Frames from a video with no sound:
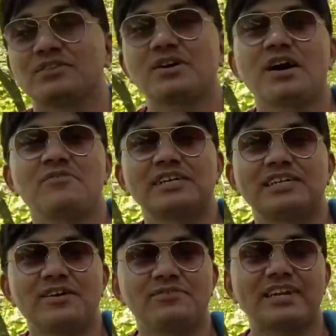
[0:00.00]
काफ़ी
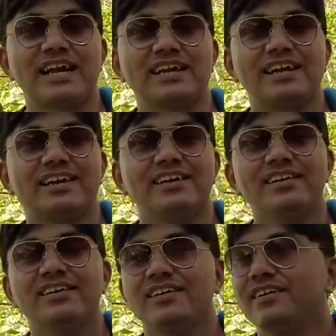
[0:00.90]
टफ ट्रैक है ये
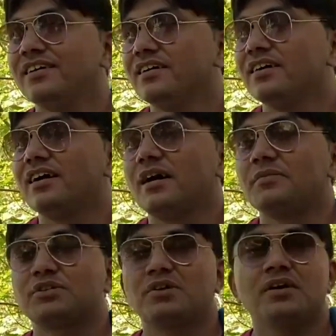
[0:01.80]

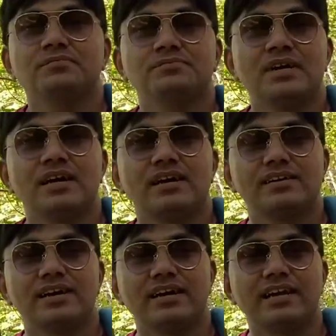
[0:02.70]
अभी तो हम
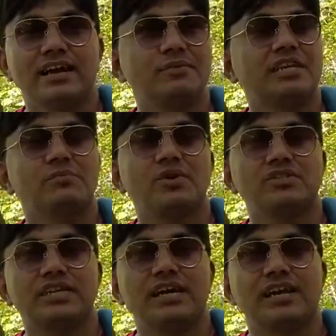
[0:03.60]
गंगरिया भी नहीं
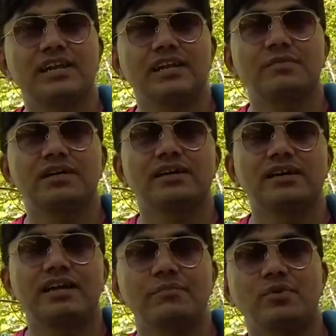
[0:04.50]
पहुँचे हैं लगभग
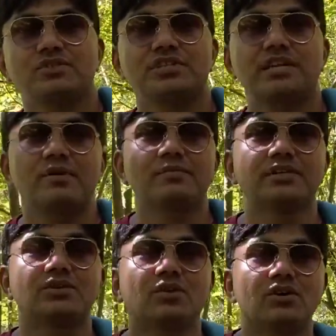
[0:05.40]
गंगरिया पहुँचने में अभी
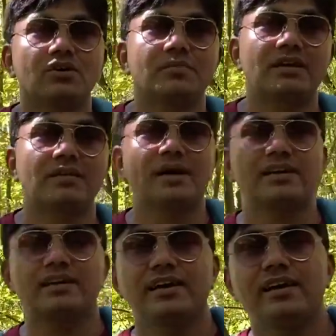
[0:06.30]
दो किलोमीटर
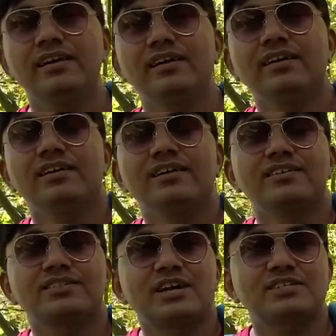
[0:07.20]
बाकी हैं
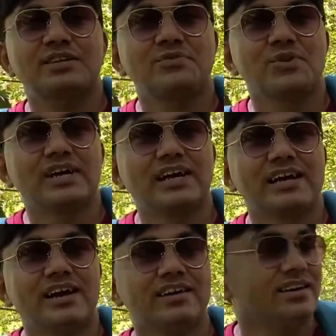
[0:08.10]
सांसें फूल गई
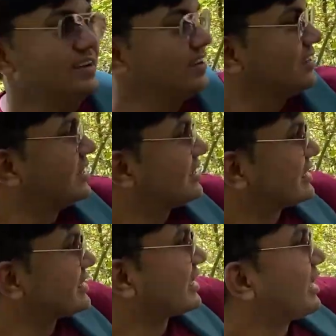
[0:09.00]
हैं ये
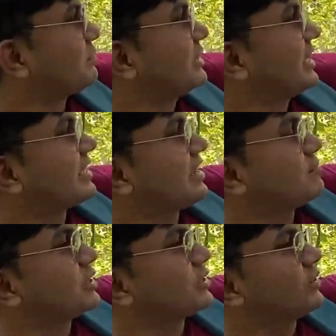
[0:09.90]
जैसा कि आप देख रहे हैं
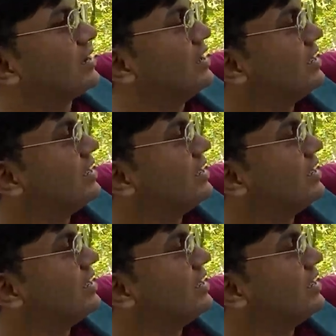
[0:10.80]
बिल्कुल